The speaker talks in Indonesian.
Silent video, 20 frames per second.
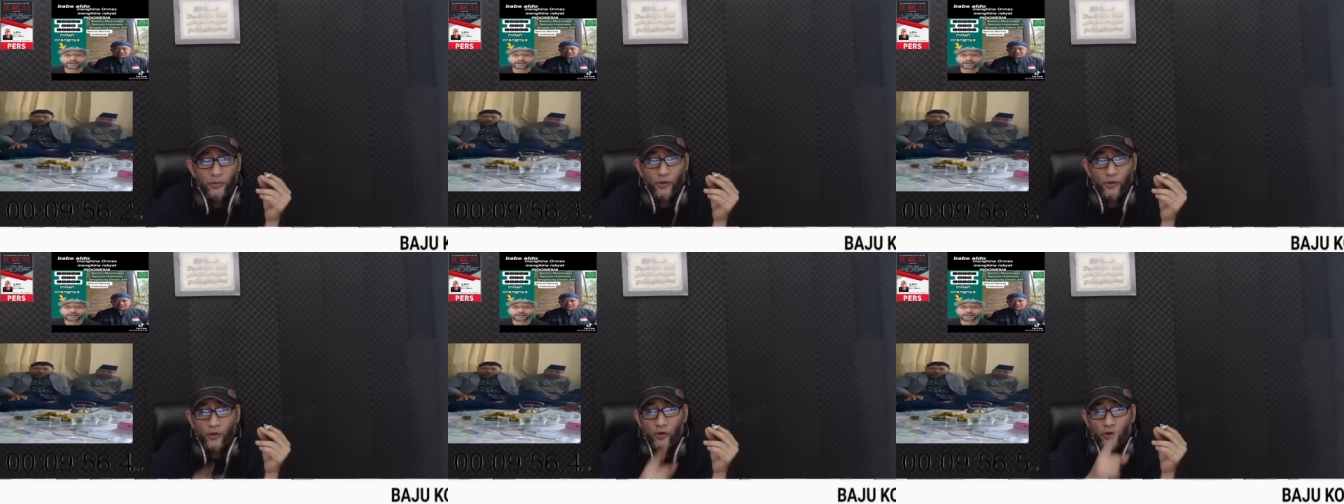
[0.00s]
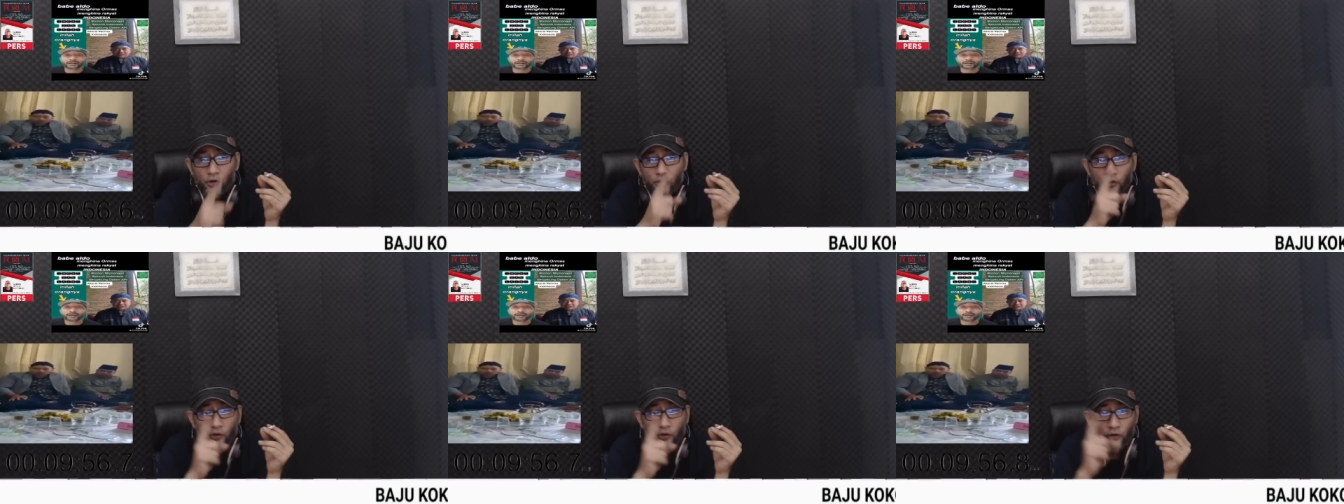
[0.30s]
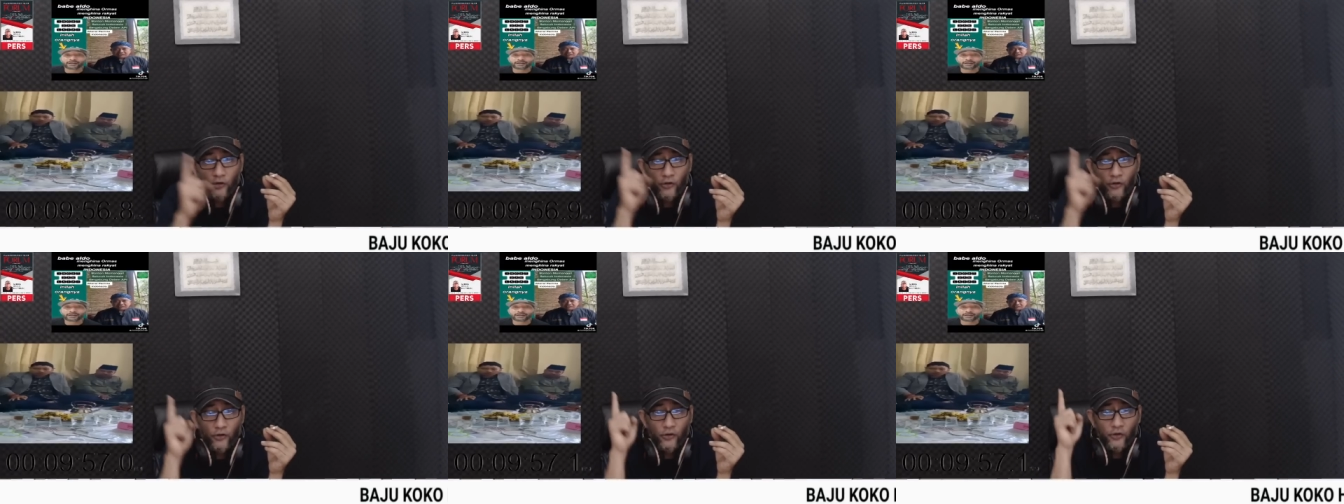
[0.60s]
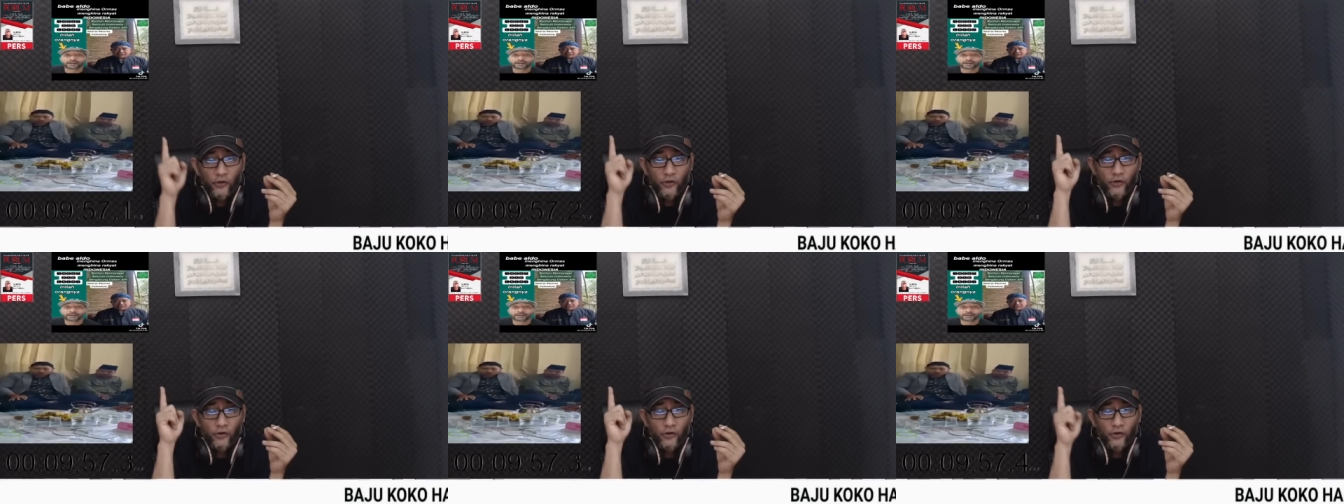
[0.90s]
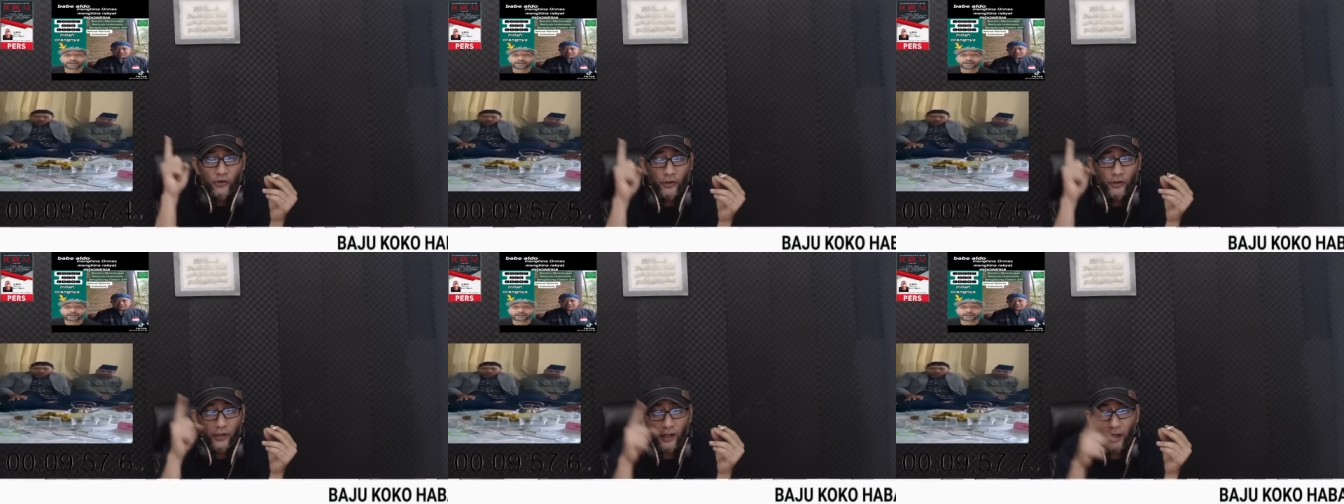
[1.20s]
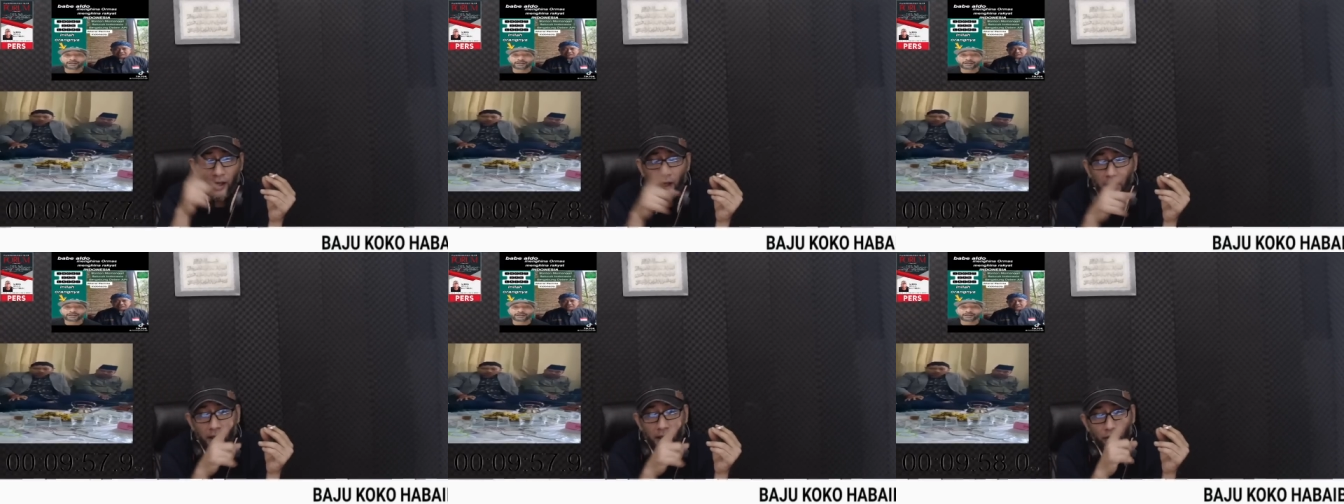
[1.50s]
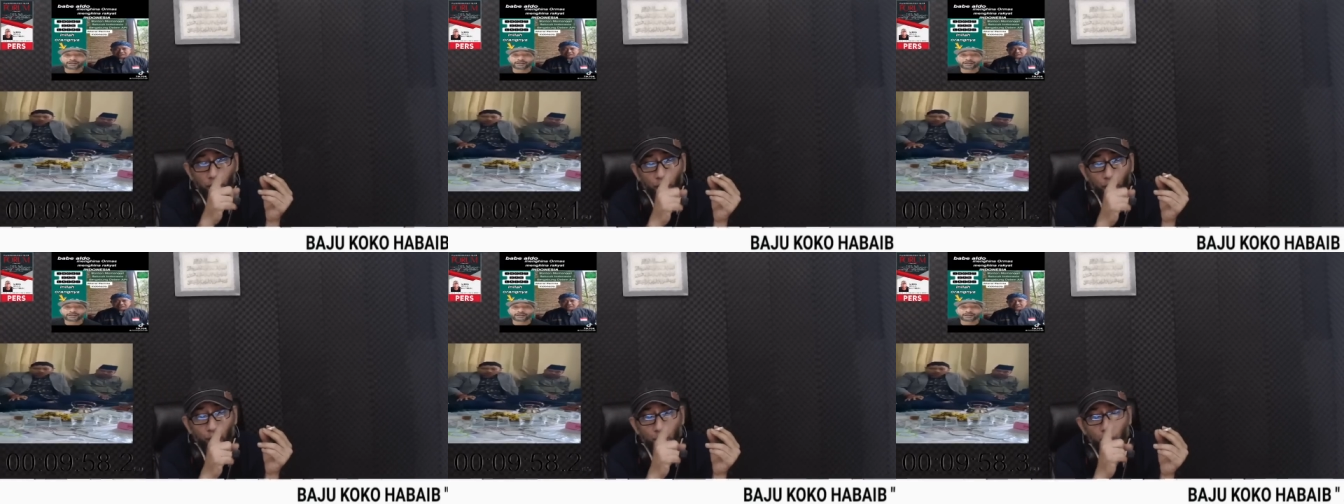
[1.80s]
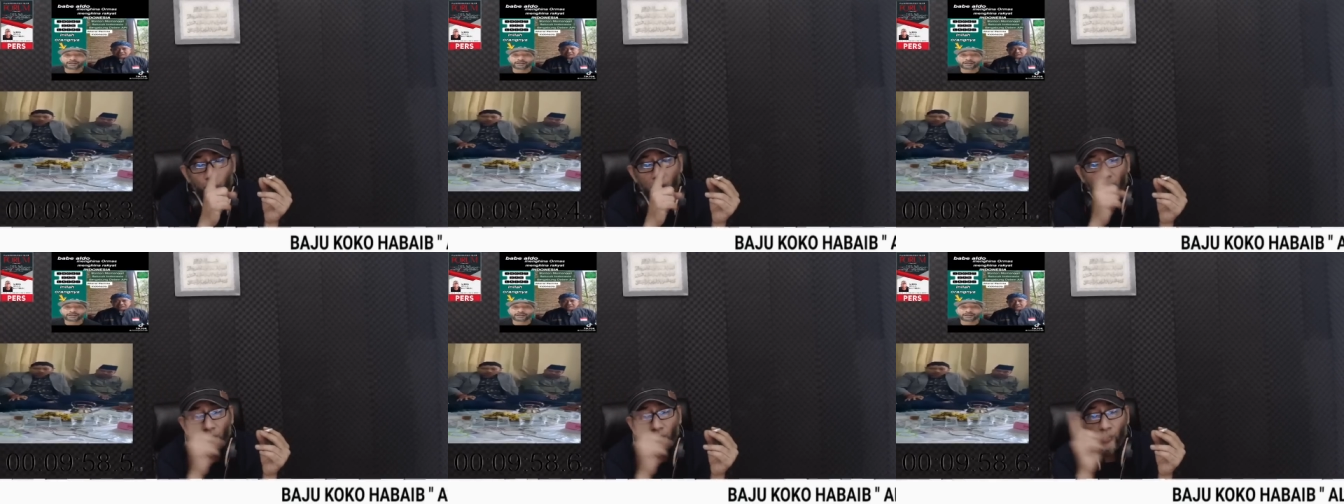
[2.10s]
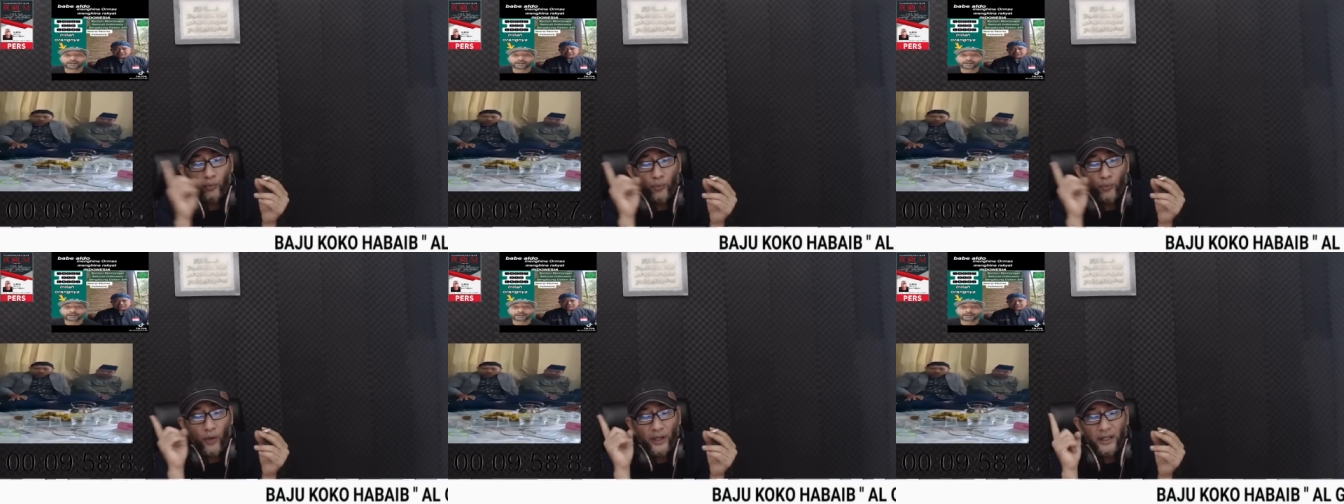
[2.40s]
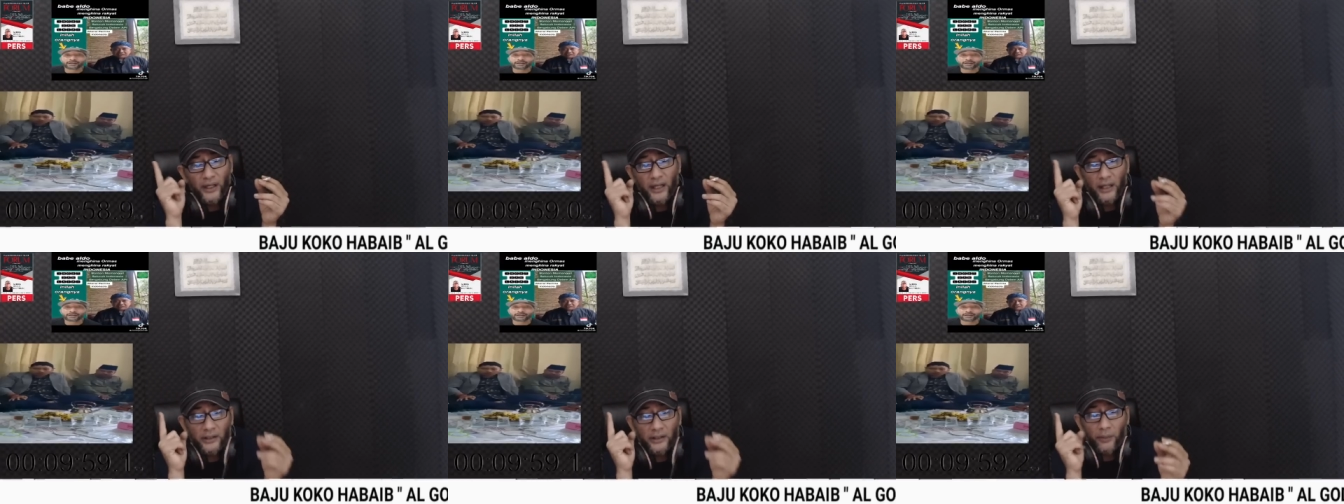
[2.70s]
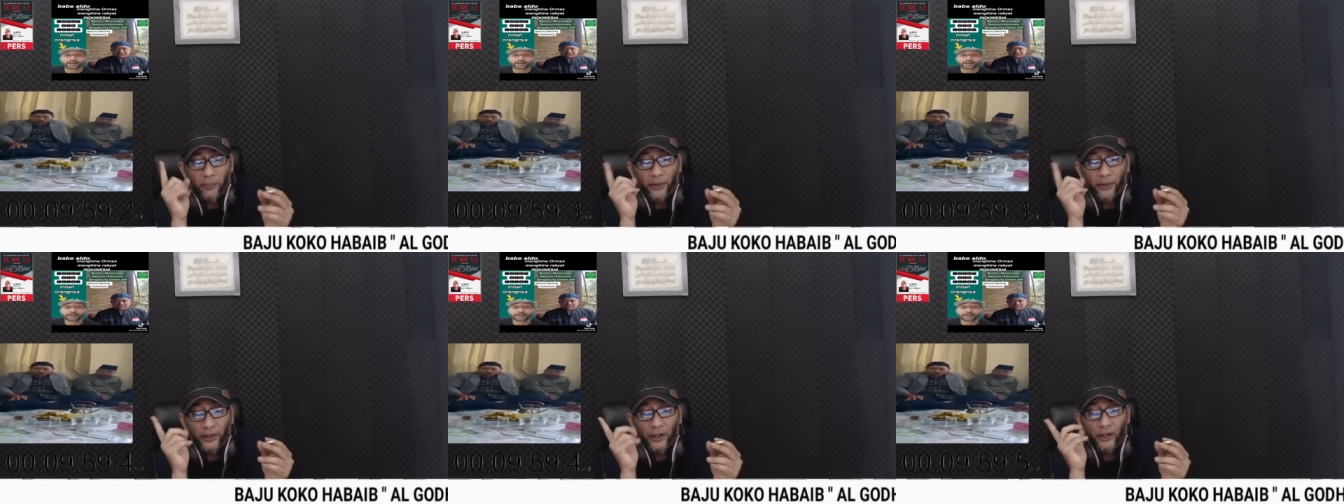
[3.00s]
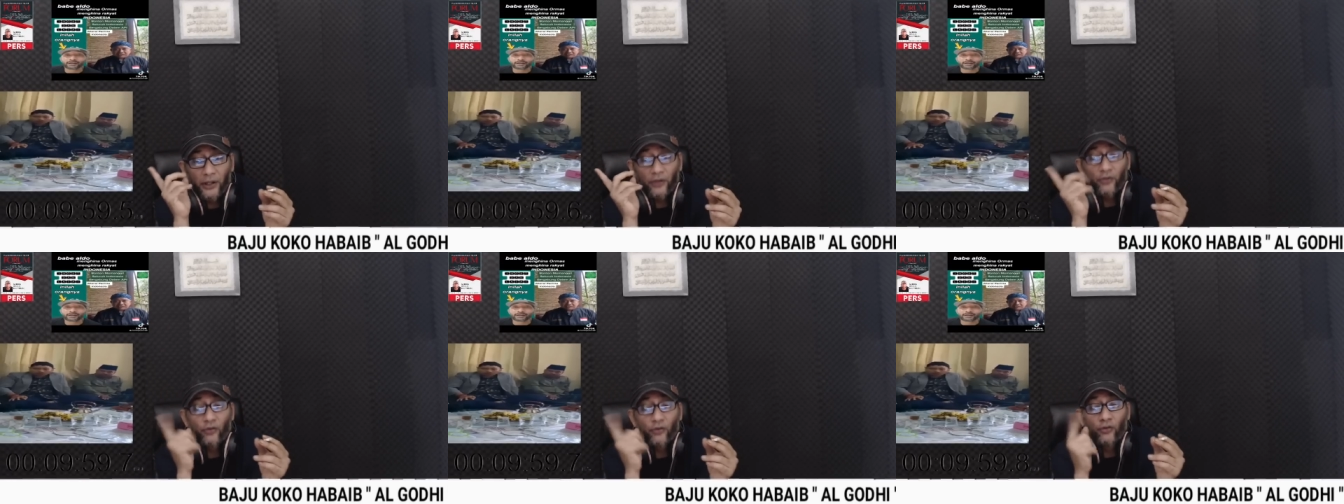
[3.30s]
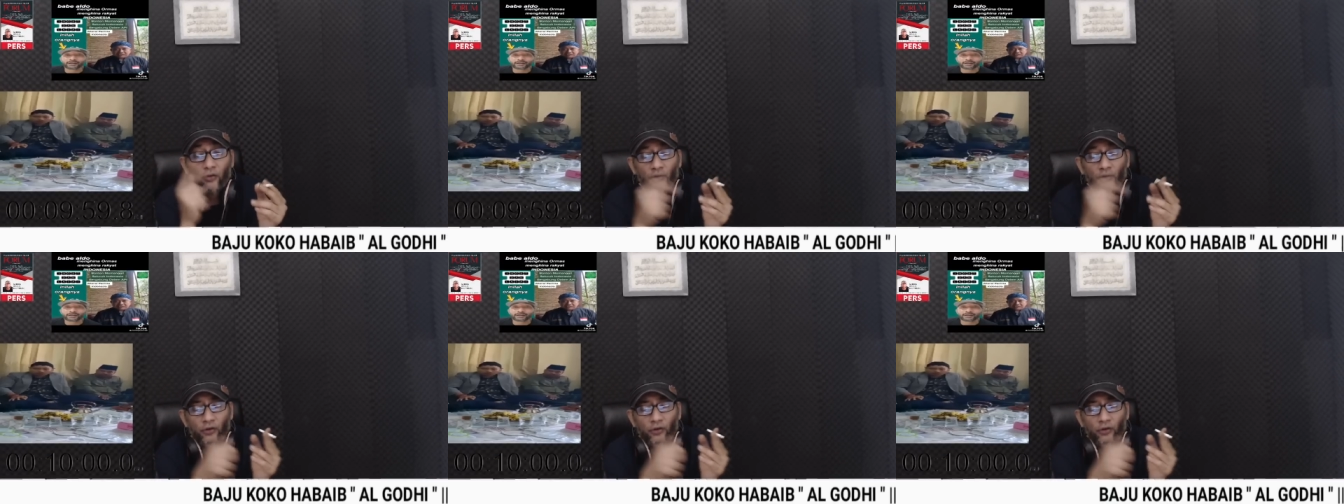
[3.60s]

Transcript: Tuh. Ya, tuduhan-tuduhan dia seperti itu